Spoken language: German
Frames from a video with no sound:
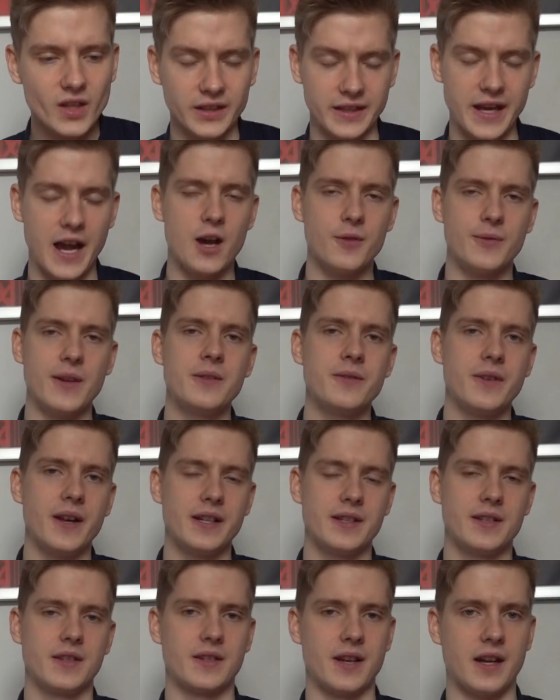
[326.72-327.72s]
ja, auf jeden Fall
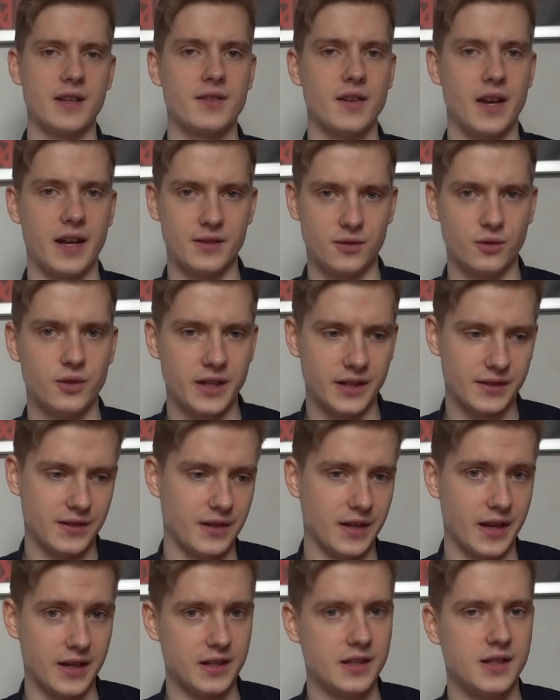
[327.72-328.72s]
ist das Ganze halt so, dass
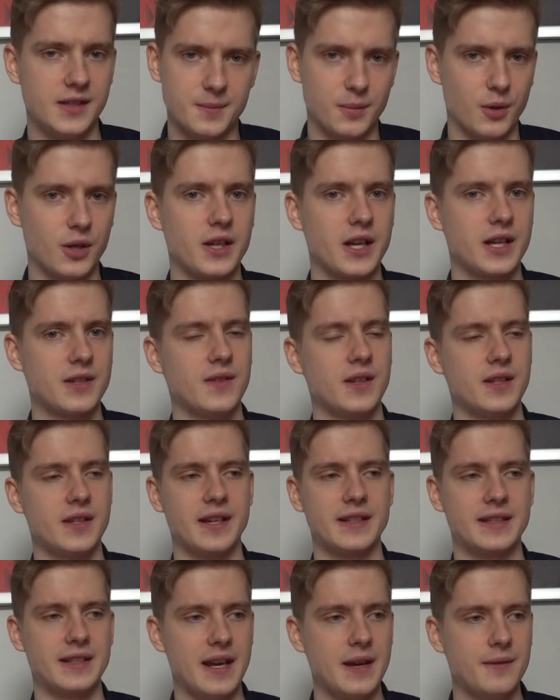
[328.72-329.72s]
ich halt in diesem Podcast, wie
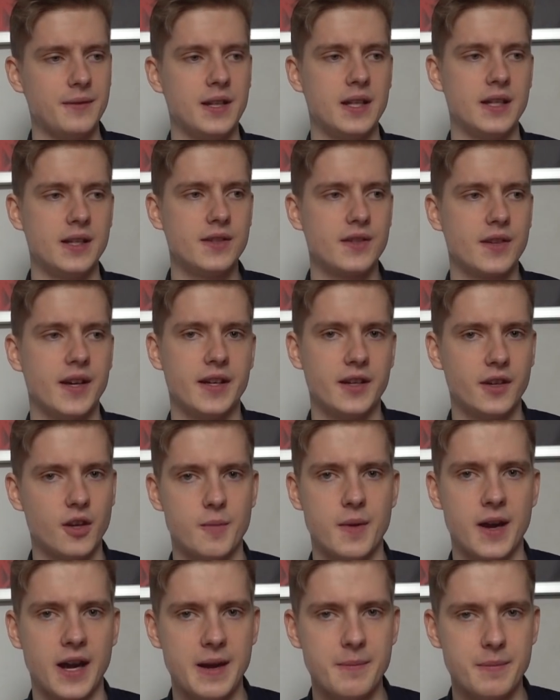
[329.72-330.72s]
gesagt, sehr viele Insider
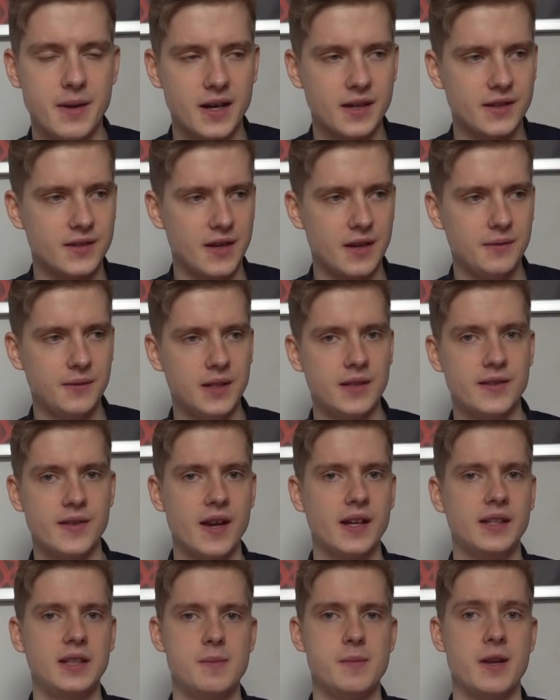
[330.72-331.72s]
nochmal reinpacke, sehr viele
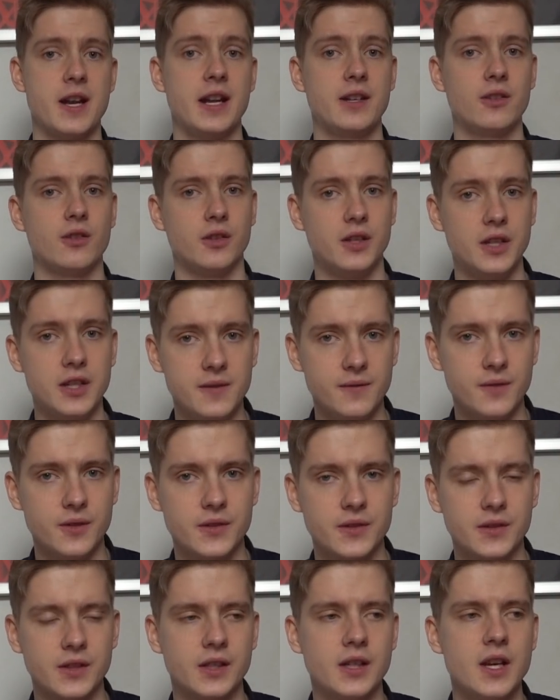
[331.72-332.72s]
Sachen, die man halt noch nicht
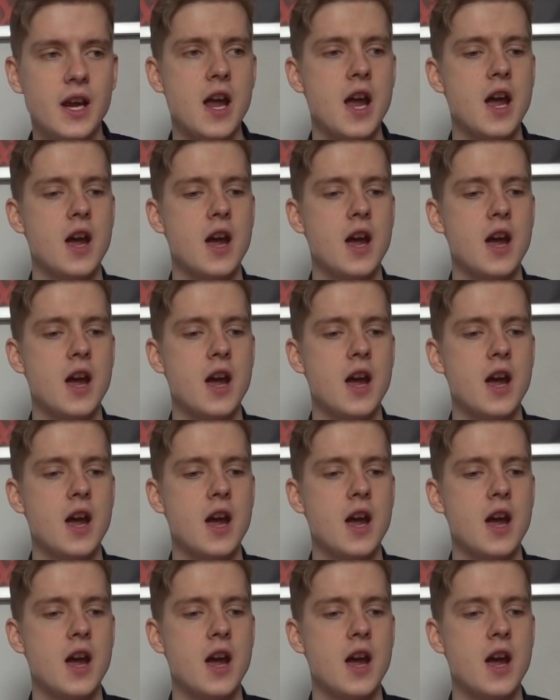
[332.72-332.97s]
wusste.